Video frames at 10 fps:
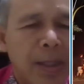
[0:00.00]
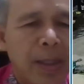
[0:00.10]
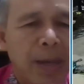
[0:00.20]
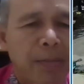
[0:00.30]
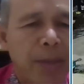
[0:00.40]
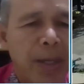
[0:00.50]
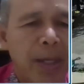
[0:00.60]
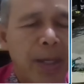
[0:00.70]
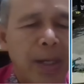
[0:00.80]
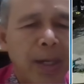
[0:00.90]

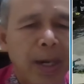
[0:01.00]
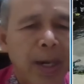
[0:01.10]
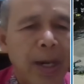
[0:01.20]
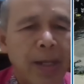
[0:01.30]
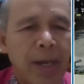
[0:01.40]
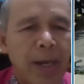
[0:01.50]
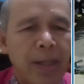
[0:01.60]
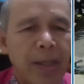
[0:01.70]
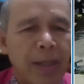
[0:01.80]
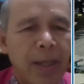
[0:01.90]
tetapi
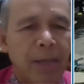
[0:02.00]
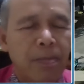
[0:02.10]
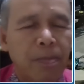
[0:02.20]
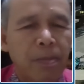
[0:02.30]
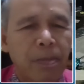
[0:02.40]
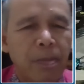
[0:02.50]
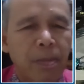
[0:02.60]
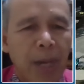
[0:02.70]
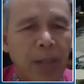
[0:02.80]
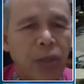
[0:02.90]
kendaraannya tetap
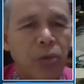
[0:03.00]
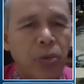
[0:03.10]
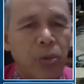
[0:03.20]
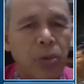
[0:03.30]
melaju.